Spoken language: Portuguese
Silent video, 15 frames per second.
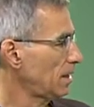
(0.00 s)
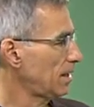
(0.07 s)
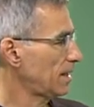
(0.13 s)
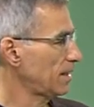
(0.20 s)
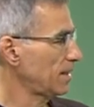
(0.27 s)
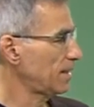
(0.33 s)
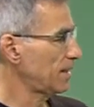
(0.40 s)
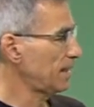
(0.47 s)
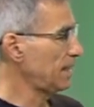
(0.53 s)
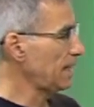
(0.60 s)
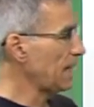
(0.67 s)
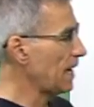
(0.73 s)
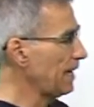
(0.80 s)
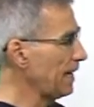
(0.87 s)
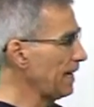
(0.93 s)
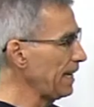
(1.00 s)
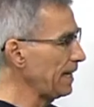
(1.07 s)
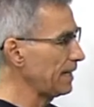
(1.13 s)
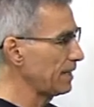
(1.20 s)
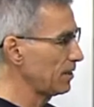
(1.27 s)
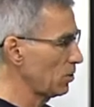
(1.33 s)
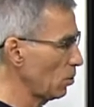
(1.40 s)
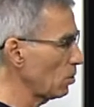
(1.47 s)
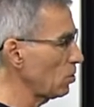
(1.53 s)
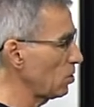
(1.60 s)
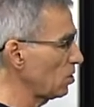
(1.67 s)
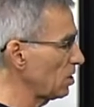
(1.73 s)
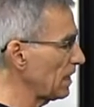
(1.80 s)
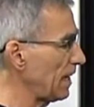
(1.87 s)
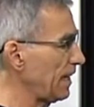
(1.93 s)
Ah, se a n,
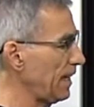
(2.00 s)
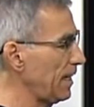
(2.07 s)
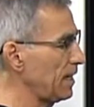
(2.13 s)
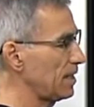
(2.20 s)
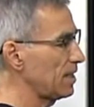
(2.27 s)
todos os a n